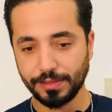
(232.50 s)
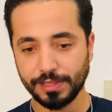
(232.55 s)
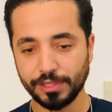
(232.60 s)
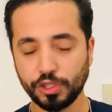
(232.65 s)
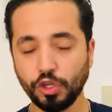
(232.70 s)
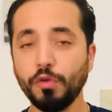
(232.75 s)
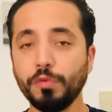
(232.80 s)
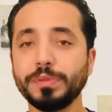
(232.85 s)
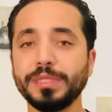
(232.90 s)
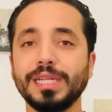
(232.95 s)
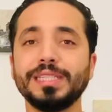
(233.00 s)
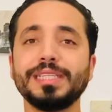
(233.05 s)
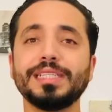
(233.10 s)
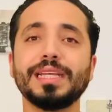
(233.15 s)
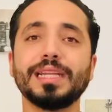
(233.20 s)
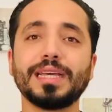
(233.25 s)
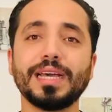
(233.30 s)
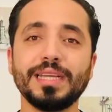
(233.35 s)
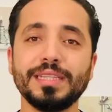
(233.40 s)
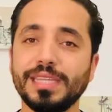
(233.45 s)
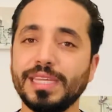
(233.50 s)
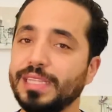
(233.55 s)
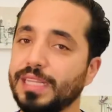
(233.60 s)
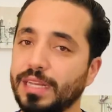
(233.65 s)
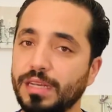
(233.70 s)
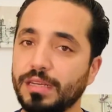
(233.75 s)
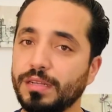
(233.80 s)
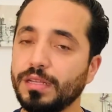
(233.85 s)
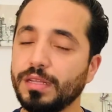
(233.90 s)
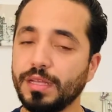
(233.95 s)
جاوبت على ديك القضيه
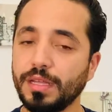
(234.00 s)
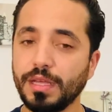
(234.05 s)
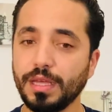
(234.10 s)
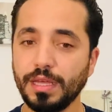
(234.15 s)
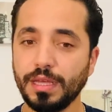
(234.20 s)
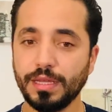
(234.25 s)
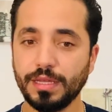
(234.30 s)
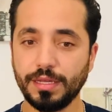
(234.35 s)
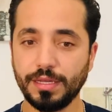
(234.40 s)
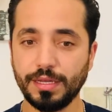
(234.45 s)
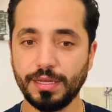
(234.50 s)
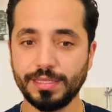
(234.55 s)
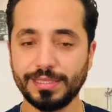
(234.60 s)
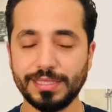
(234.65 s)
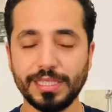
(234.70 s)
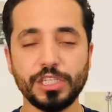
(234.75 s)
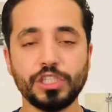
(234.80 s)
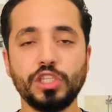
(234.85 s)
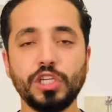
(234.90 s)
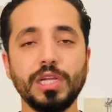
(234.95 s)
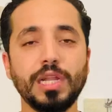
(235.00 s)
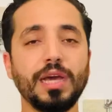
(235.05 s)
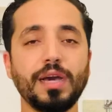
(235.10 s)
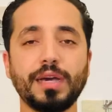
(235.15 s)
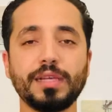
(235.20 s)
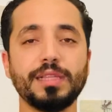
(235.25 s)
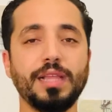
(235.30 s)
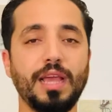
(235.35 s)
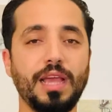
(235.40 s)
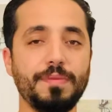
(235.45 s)
ديال تاجيل
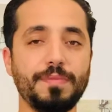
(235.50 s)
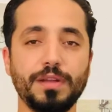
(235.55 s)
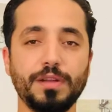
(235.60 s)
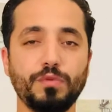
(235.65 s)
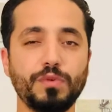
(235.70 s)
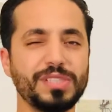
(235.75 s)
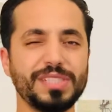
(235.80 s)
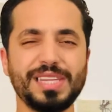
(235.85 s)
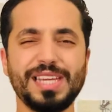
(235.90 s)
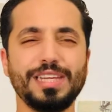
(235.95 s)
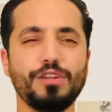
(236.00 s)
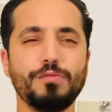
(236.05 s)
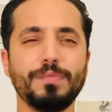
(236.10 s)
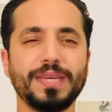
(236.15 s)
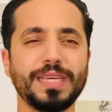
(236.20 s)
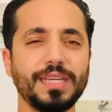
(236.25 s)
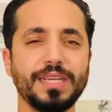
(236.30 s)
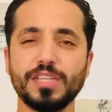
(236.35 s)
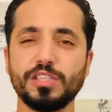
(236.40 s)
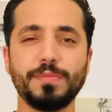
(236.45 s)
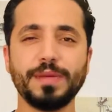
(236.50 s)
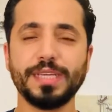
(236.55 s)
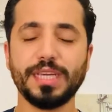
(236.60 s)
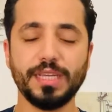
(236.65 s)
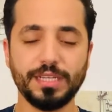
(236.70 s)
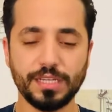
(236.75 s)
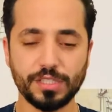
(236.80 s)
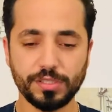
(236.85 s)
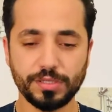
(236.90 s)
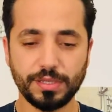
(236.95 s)
عقد العمل واش كاين ما كايناش ما
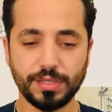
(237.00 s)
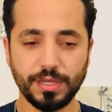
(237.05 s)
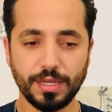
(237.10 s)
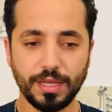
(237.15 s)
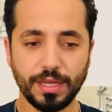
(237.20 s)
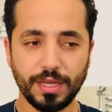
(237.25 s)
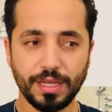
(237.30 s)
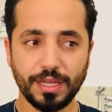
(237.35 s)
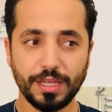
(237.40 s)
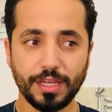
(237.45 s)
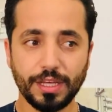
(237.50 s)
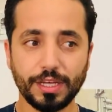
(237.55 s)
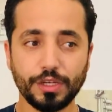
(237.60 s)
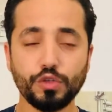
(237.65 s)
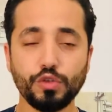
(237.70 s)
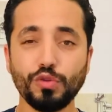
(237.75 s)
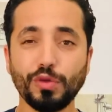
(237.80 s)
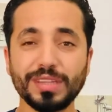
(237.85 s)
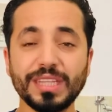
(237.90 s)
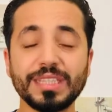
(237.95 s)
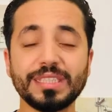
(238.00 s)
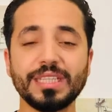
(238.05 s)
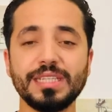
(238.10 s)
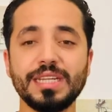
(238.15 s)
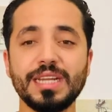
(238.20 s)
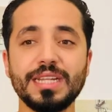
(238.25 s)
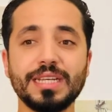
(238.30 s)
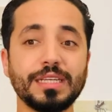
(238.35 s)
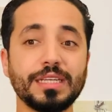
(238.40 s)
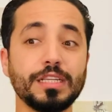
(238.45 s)
كايناش آه، النقطه
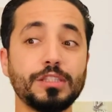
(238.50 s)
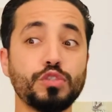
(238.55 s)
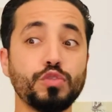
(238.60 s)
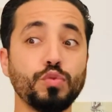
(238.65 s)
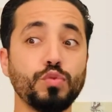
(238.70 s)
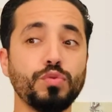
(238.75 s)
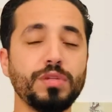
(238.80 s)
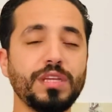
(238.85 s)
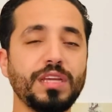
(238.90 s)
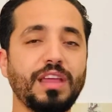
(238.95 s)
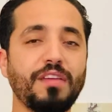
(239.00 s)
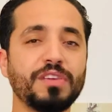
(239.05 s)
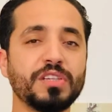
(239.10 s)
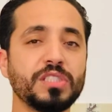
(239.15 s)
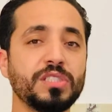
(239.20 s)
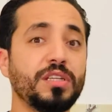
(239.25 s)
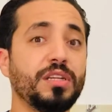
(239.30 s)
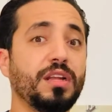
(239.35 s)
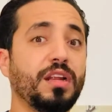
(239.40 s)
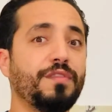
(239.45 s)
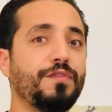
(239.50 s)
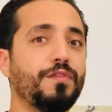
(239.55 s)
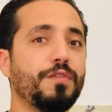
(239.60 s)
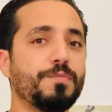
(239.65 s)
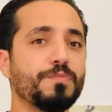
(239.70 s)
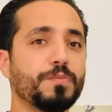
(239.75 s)
الثانيه اللي كتسولوني كيفاش نقدر نعرف